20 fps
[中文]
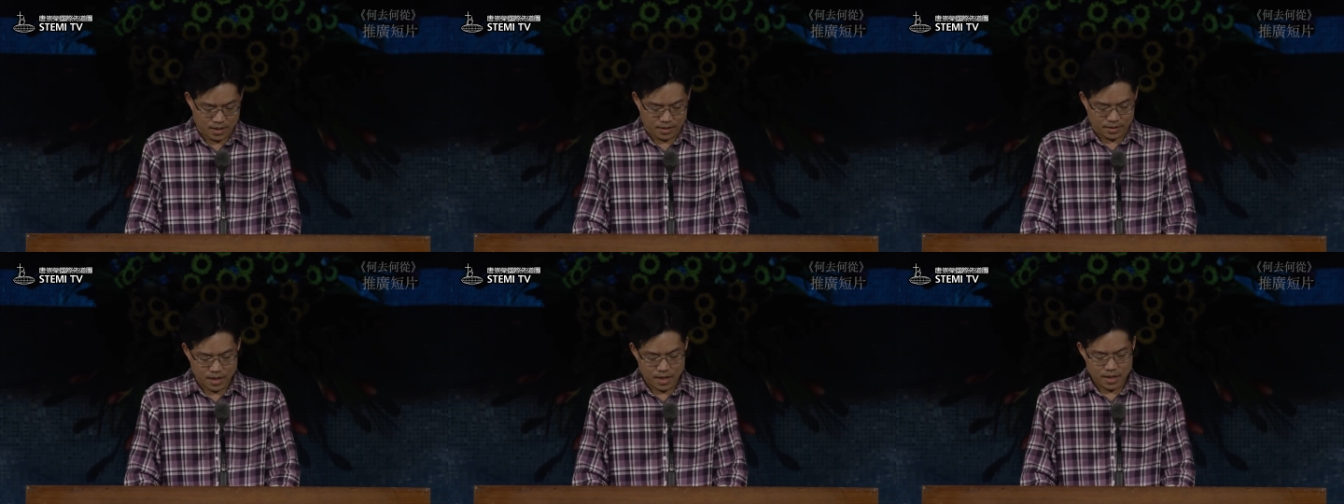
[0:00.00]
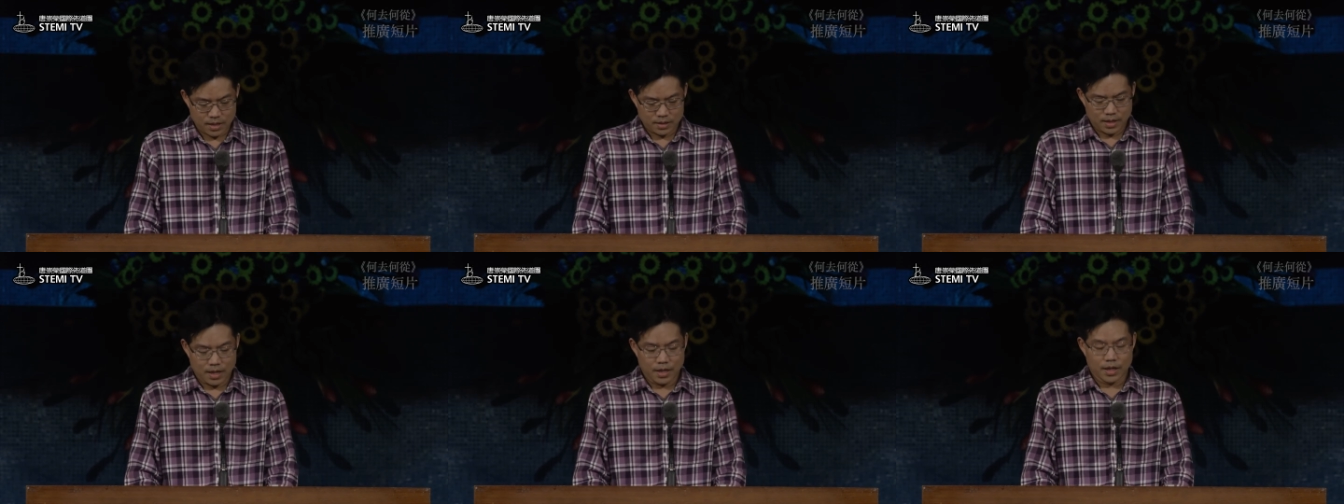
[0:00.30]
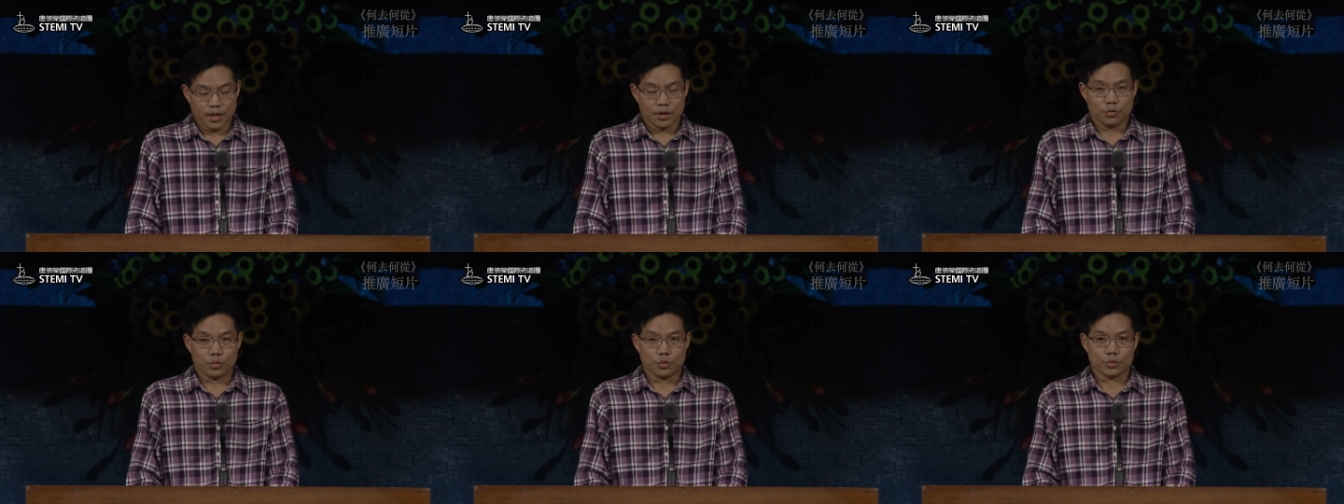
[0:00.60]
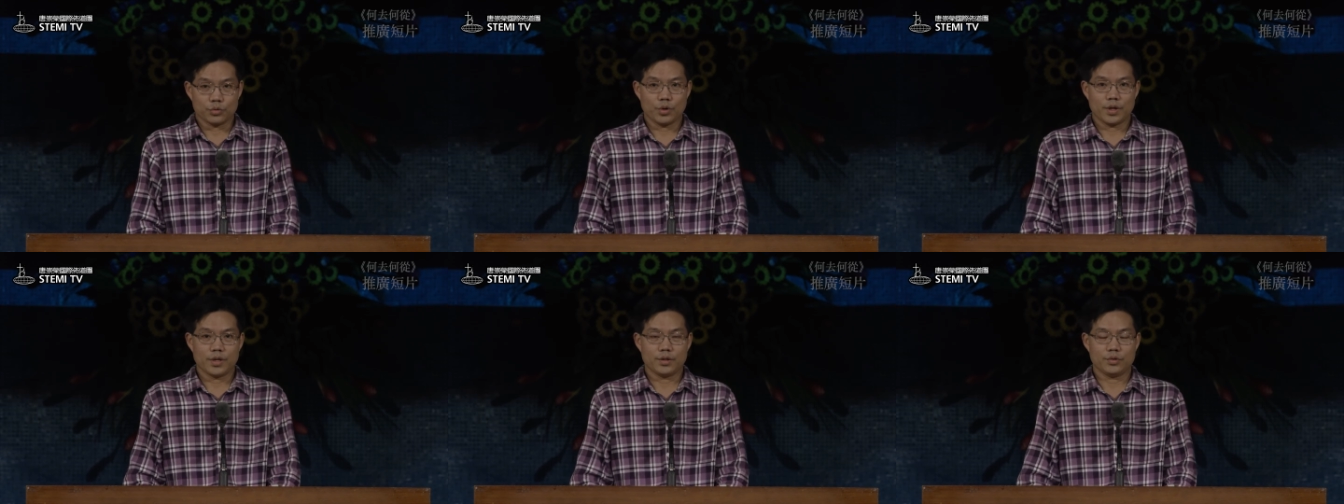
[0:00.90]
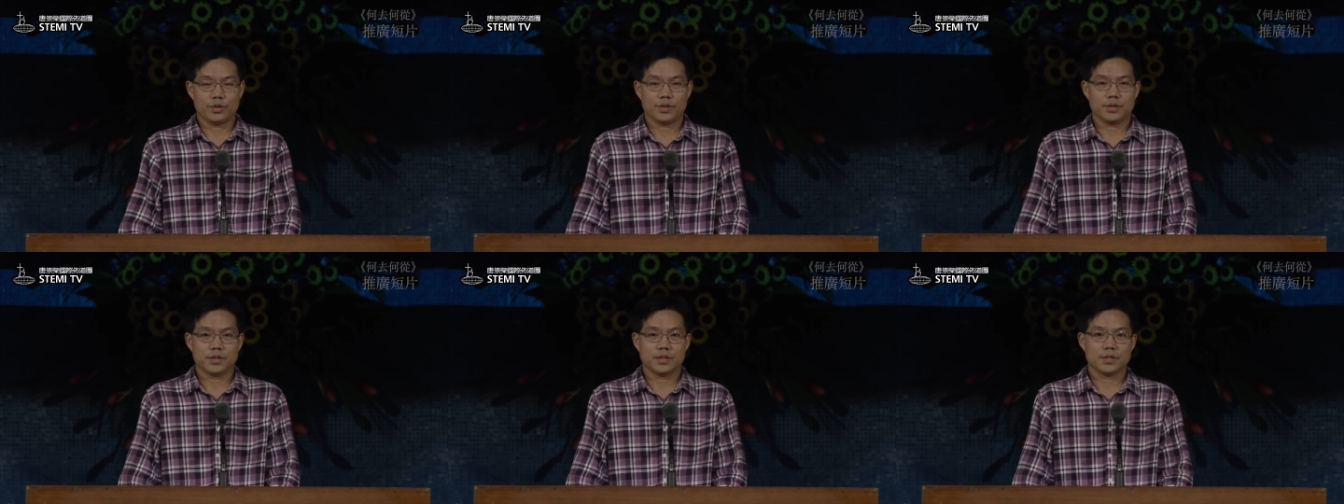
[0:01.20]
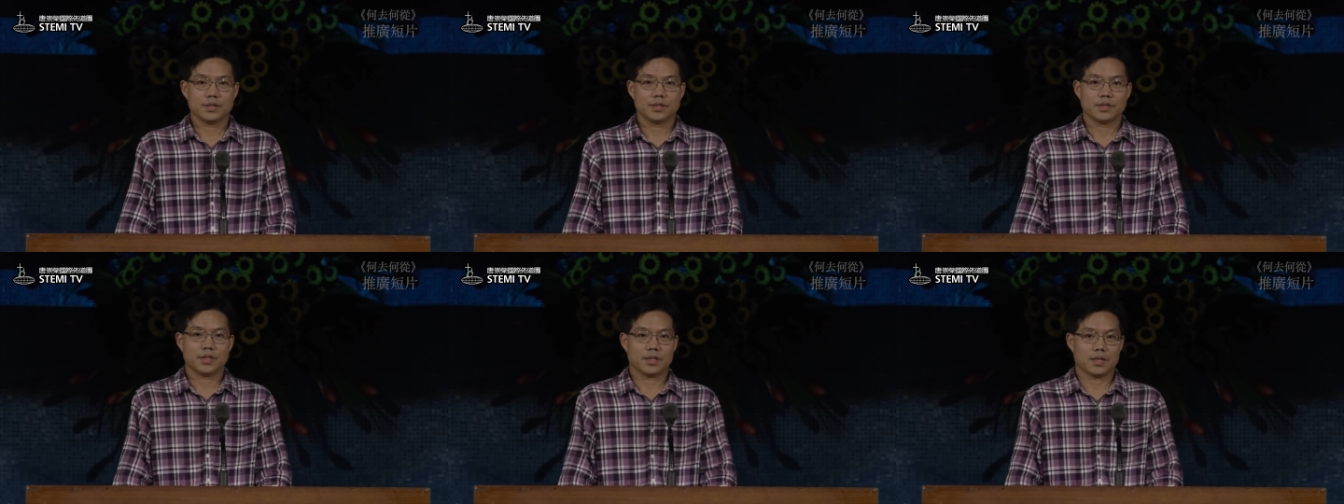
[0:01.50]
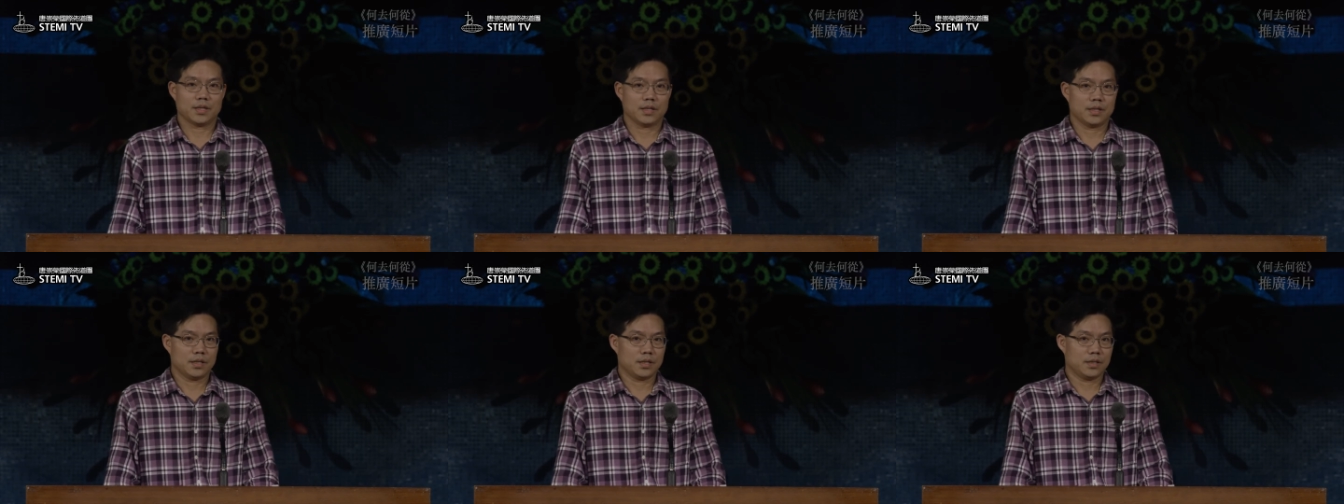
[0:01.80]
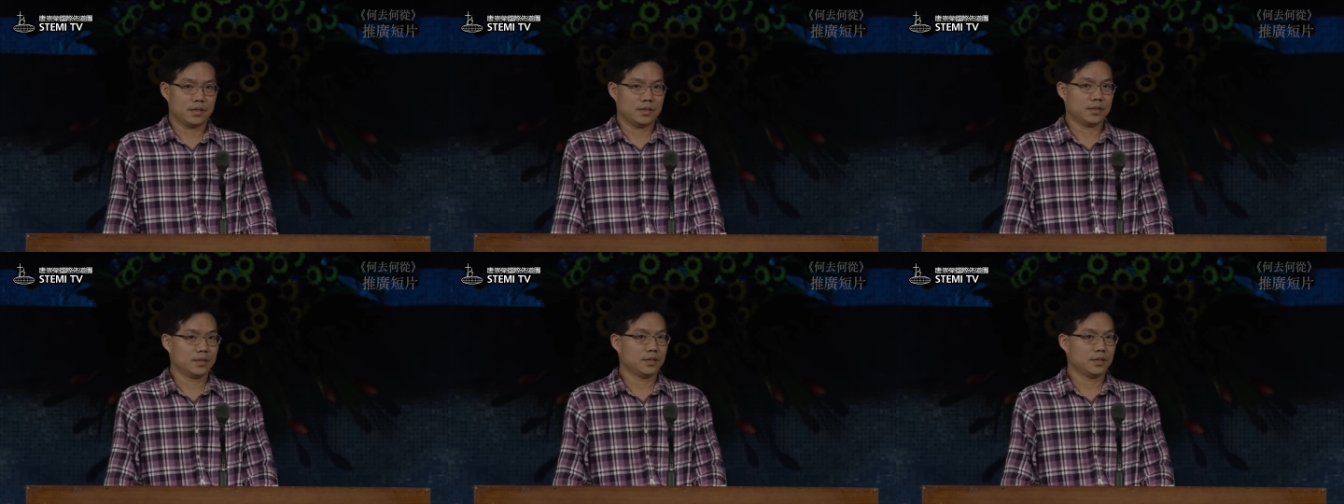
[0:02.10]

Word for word: 那当然，我对于这个。